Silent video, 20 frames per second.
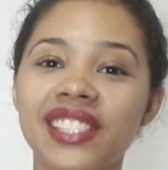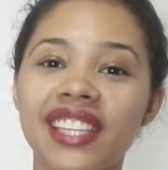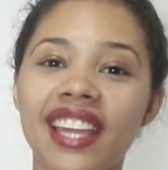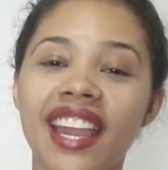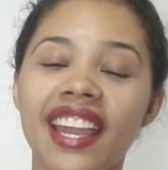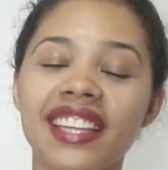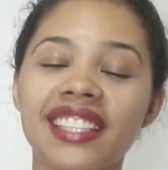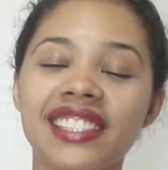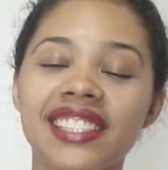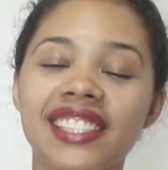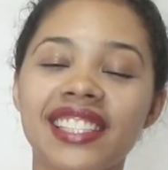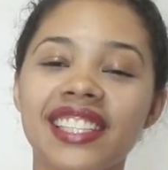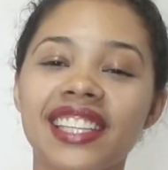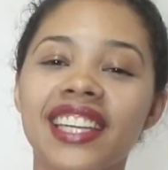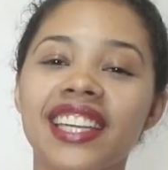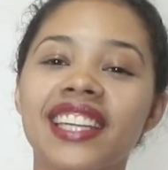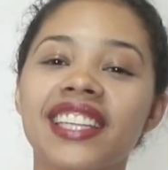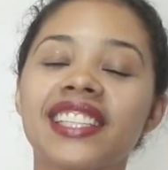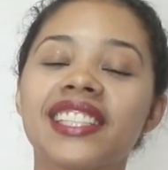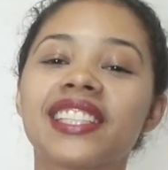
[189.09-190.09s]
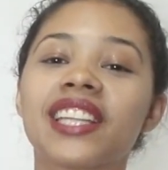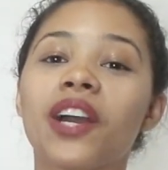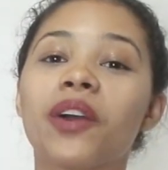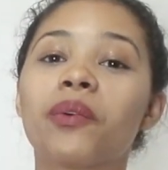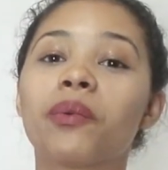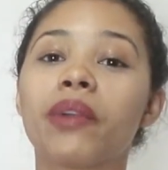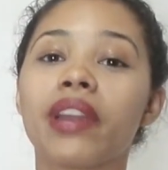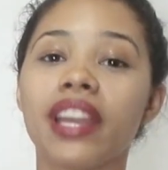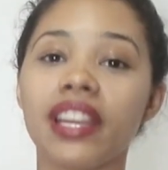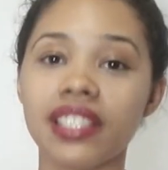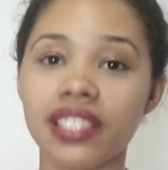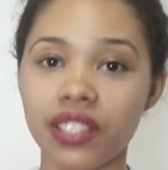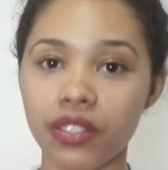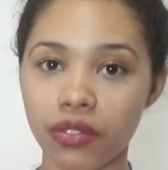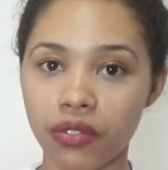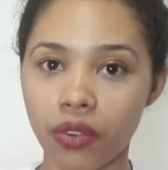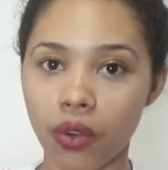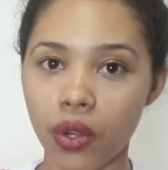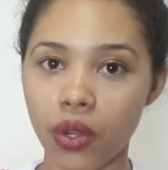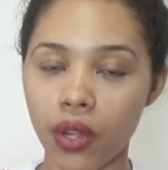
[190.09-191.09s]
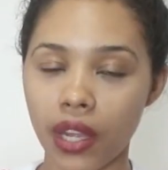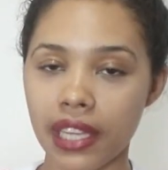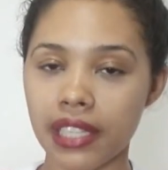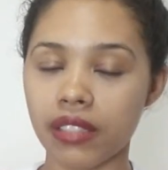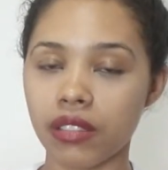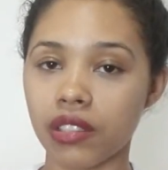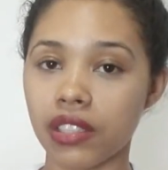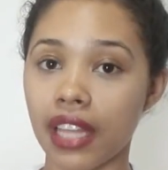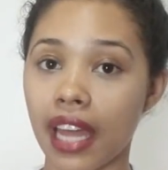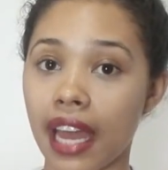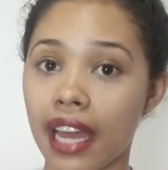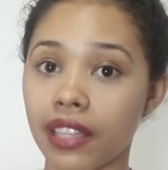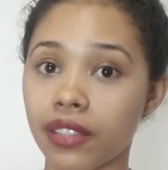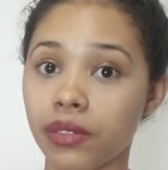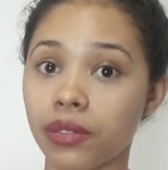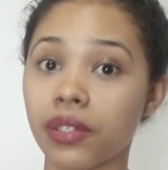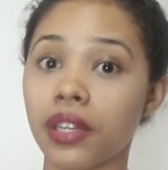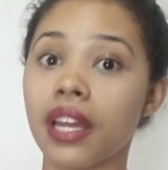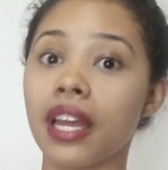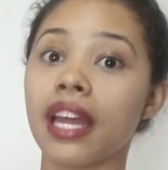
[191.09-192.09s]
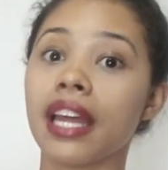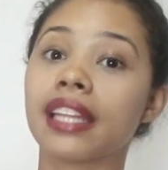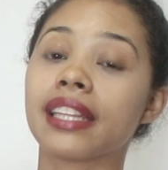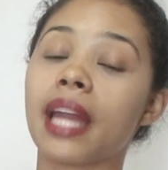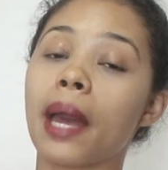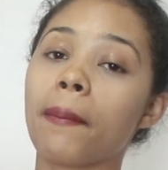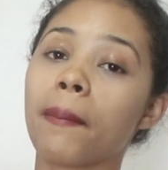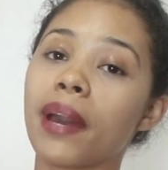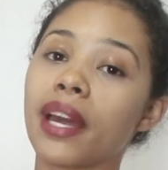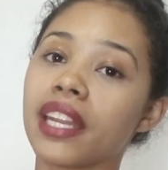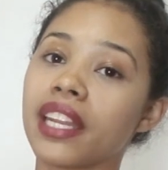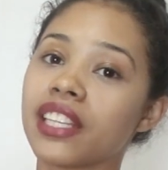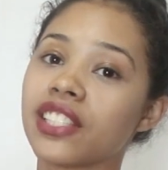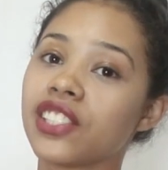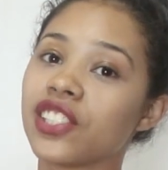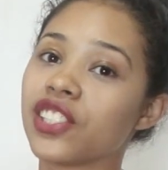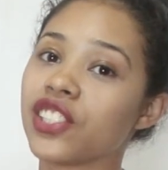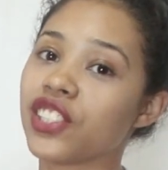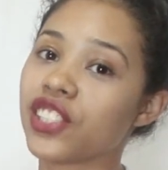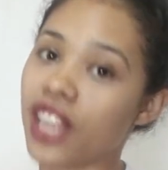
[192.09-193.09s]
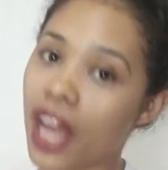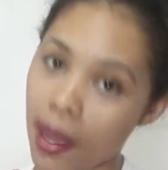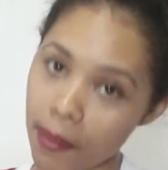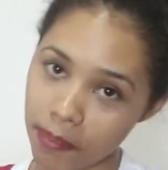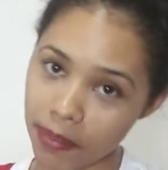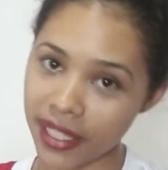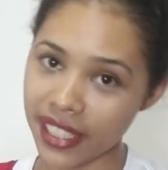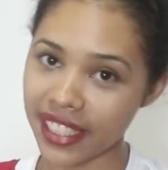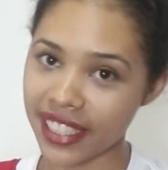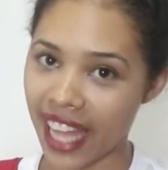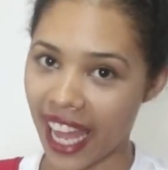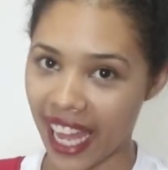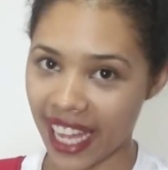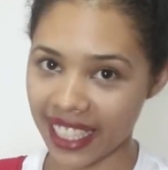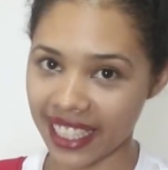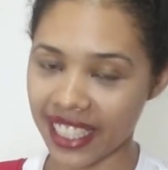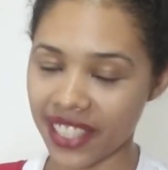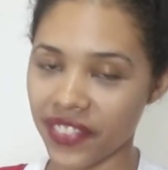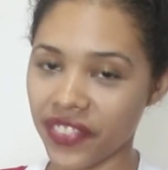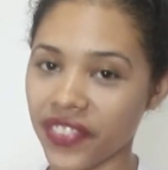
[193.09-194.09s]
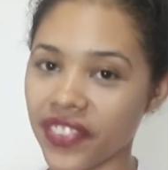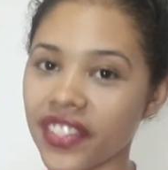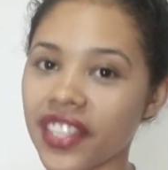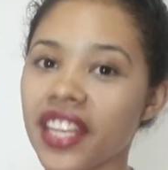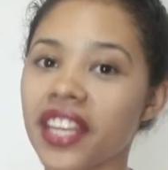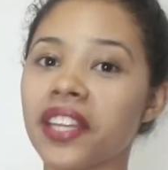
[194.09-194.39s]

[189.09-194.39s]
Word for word: gente. Então esse foi o resultado da parede já pintada.